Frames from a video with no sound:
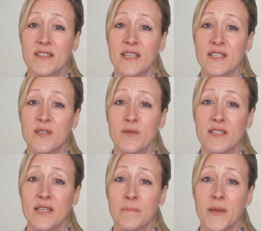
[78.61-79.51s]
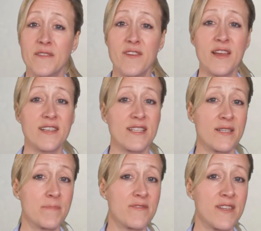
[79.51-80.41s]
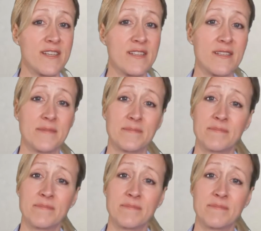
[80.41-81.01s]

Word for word: der sich unter dem Beifahrersitz befindet.